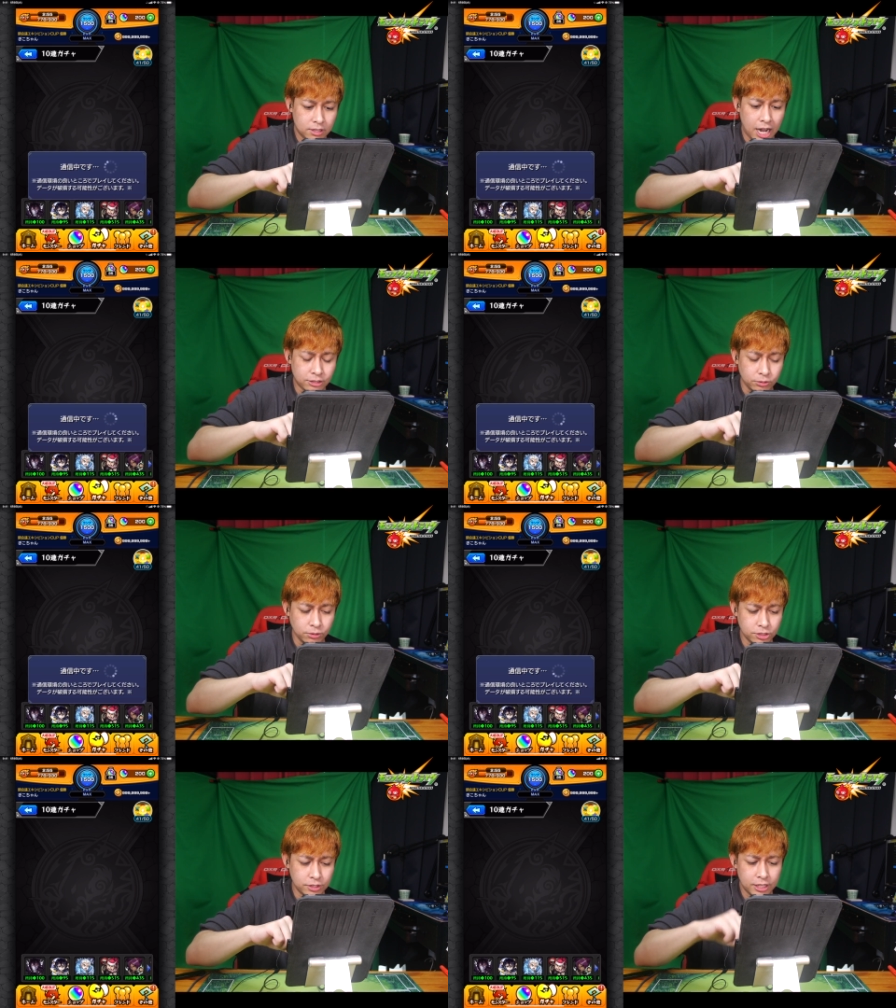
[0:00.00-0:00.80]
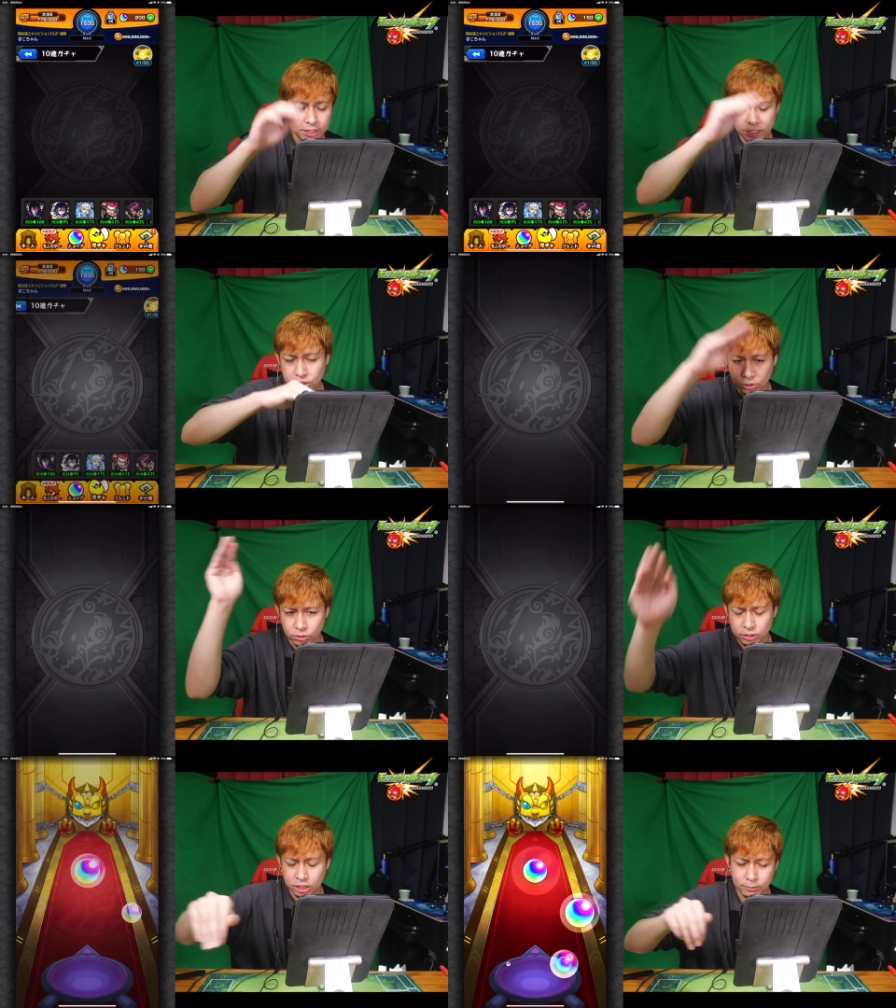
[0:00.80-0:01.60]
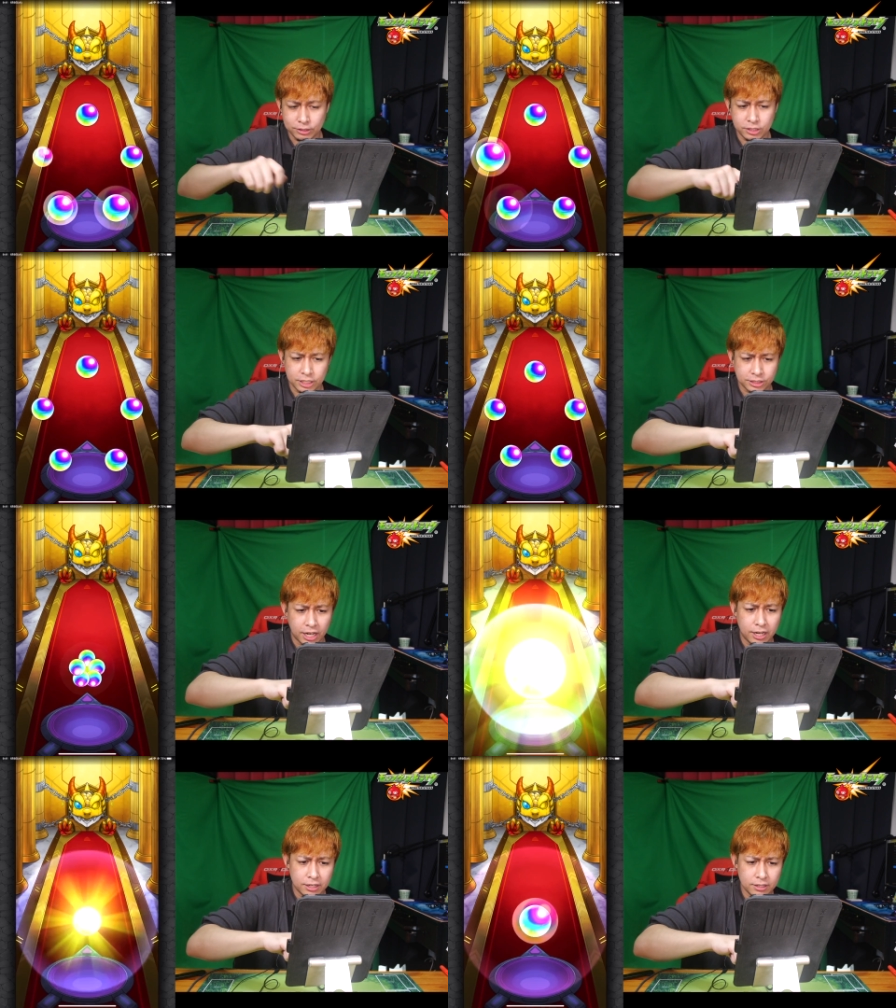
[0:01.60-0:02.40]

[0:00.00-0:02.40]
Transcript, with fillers: あと40連で1チとできればルキア出したい